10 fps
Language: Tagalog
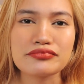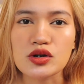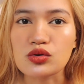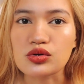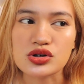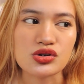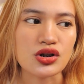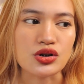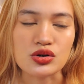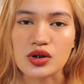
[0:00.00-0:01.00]

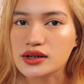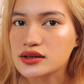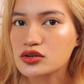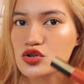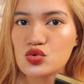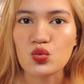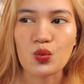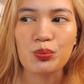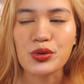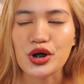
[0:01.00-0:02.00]
magugustuhan nyo to as in
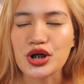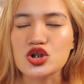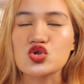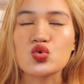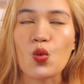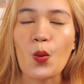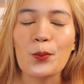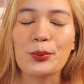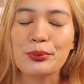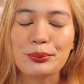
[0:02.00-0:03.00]
super,
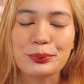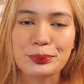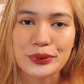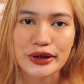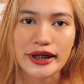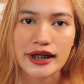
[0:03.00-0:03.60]
super.